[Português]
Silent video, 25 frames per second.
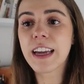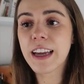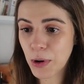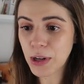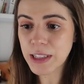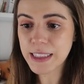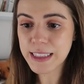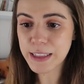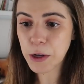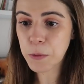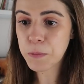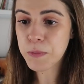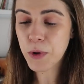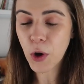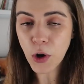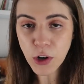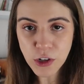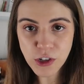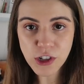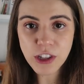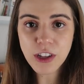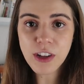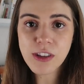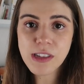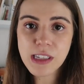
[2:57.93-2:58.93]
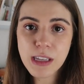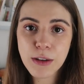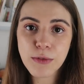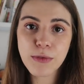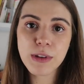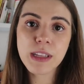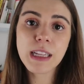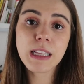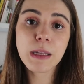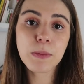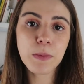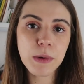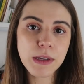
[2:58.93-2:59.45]
pode ser o pior dia da nossa
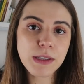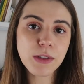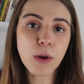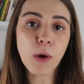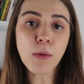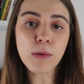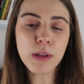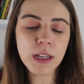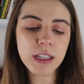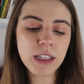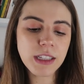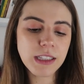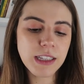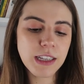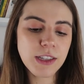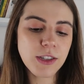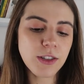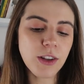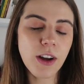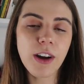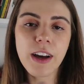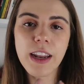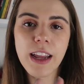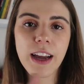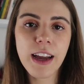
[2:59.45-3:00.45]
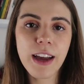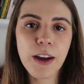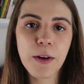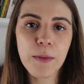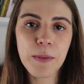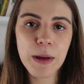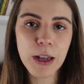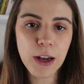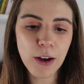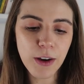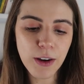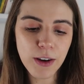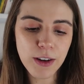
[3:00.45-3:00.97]
vida depois contando essa história, é o
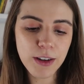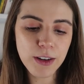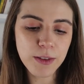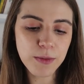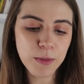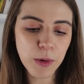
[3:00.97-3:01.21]
melhor,